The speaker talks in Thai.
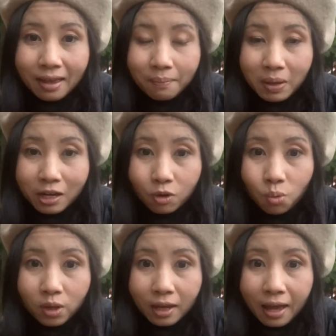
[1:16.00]
ผิดถูก
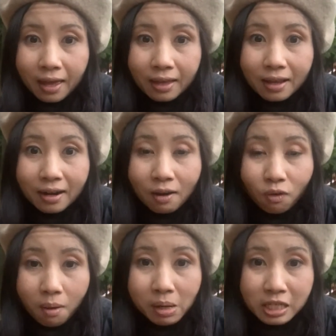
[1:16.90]
ยังไงเรา
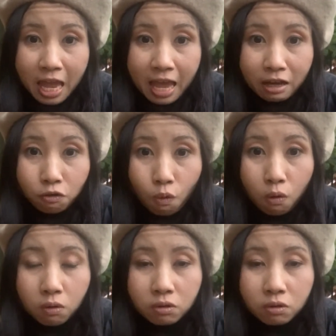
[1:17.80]
ก็มาแชร์กันเนาะ